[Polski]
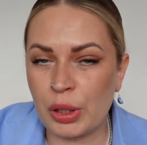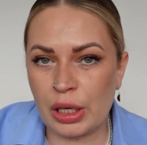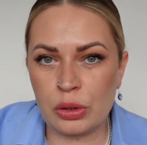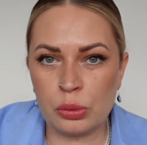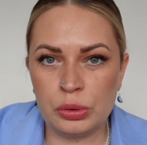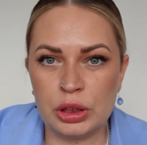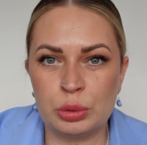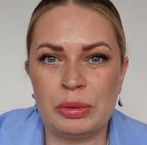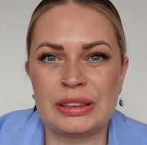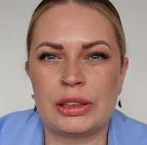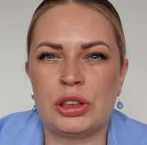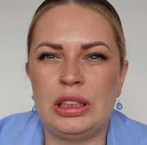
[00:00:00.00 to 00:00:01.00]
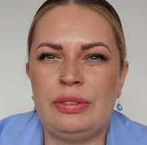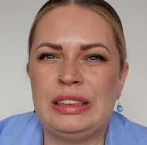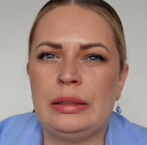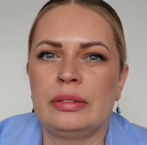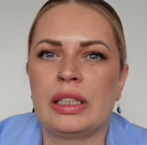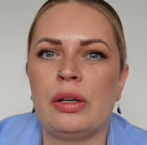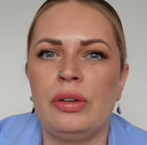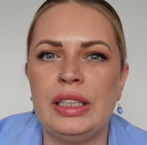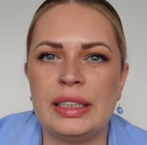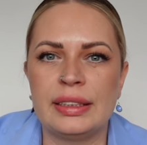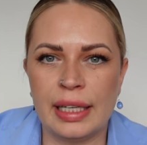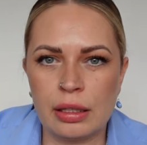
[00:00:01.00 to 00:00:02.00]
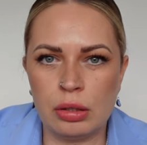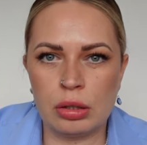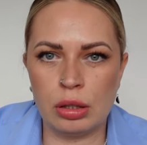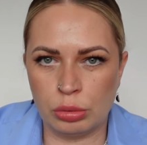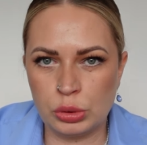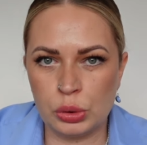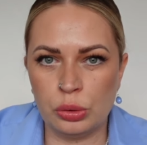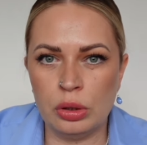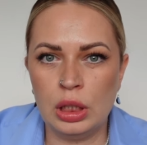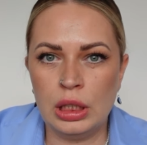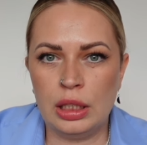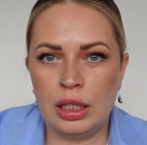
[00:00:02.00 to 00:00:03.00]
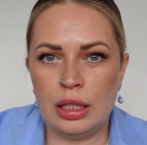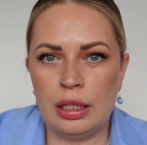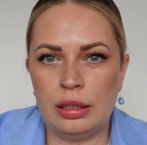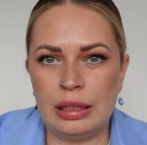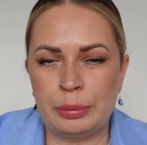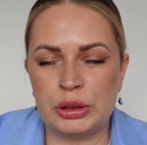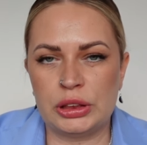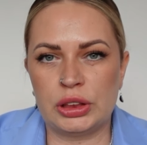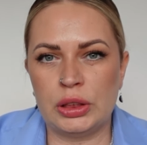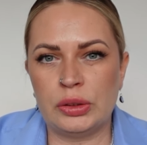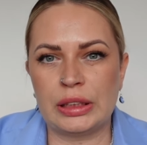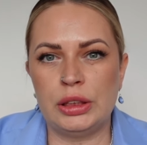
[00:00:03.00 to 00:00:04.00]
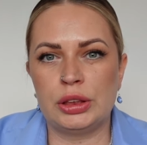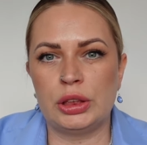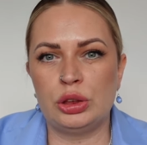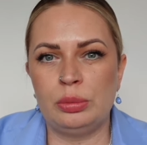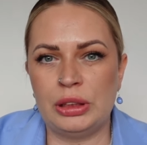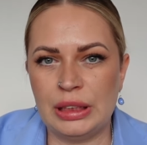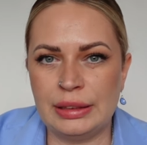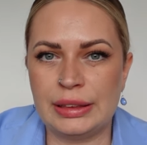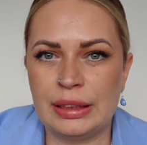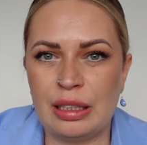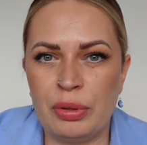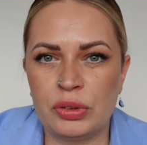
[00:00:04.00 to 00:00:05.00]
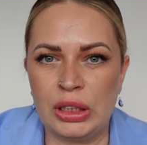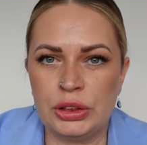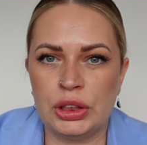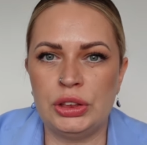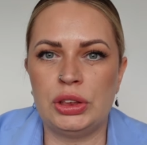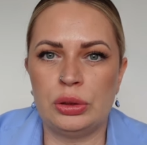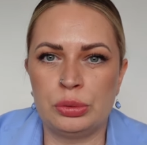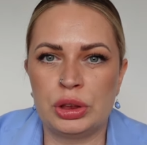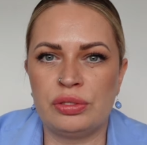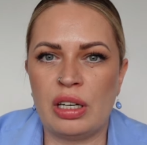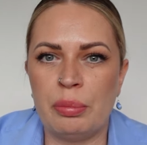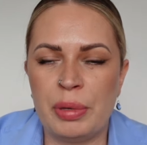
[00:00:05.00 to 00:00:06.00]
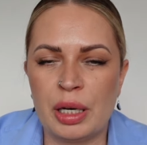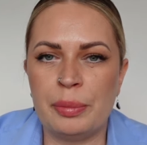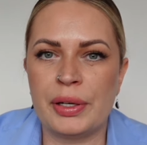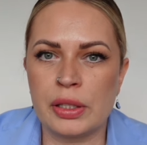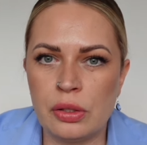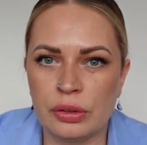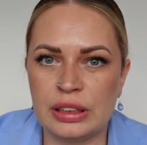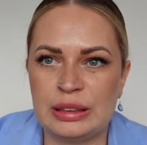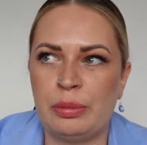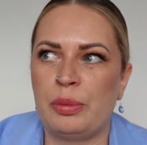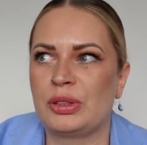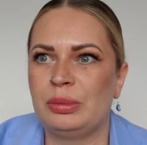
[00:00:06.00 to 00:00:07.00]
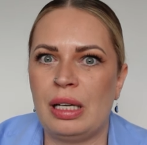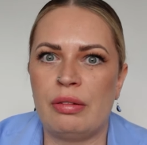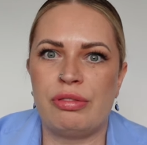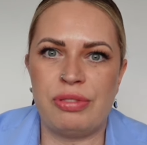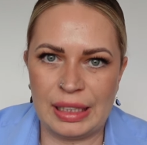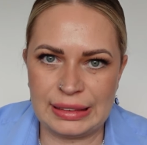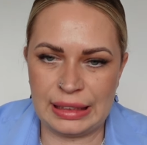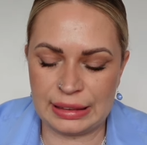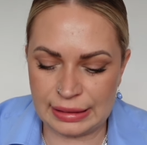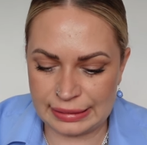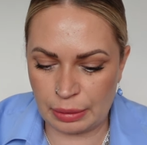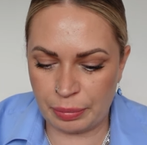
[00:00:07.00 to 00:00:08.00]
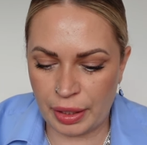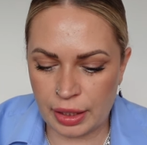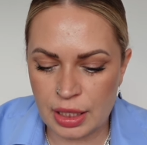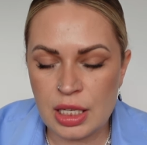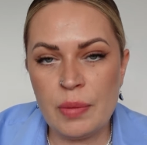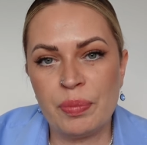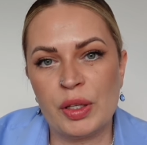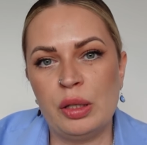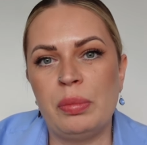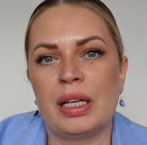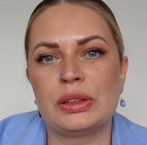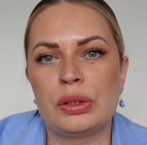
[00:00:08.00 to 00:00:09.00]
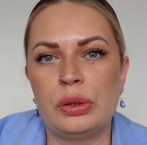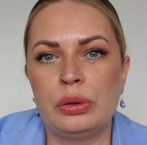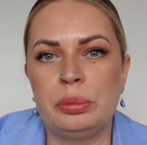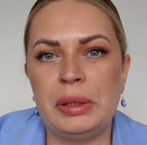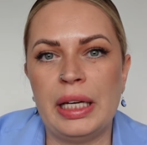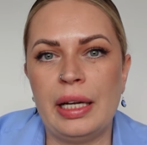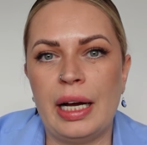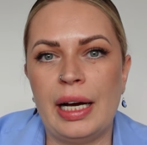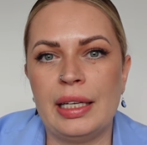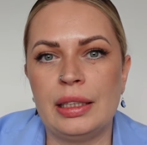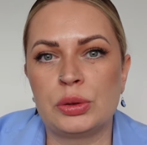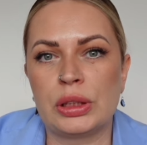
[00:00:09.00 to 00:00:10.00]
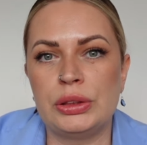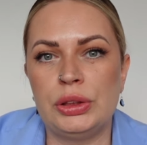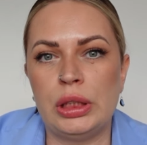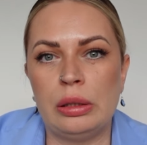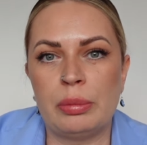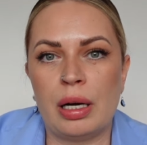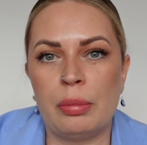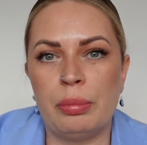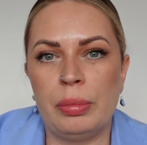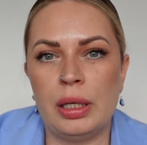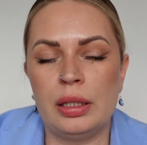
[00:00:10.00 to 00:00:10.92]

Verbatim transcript: pora roku też ma znaczenie, więc ja mam takiego jednego go-to. Na przestrzeni ostatnich 6 miesięcy na pewno najczęściej używałam Berber Goddess, bo po prostu miałam faz na ten zapach i bardzo go lubię, ale na przykład dzisiaj mam